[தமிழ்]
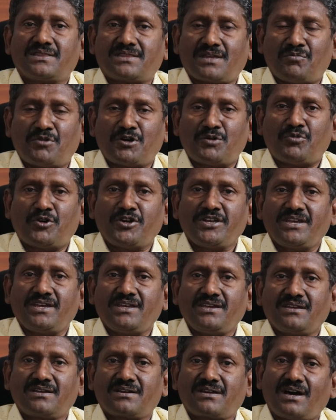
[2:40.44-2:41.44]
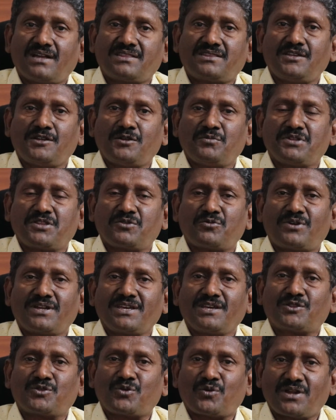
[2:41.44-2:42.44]
தமிழ் மொழியை
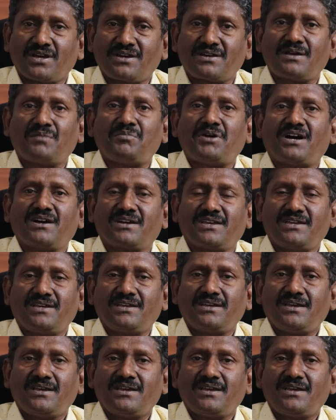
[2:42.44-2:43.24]
காத்திடுவதனுடைய தொடக்கமாக